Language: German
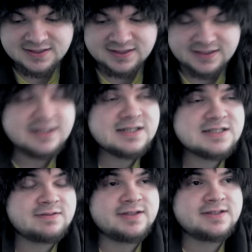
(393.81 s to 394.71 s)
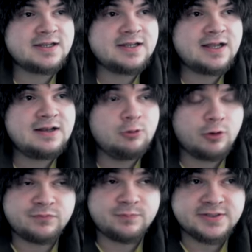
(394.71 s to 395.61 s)
jeder zweite Kanal
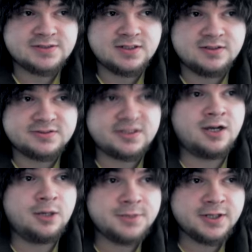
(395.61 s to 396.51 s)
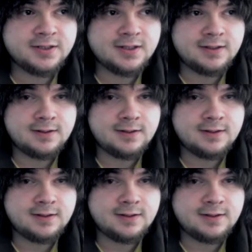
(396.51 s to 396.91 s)
läuft besser als der Hauptkanal.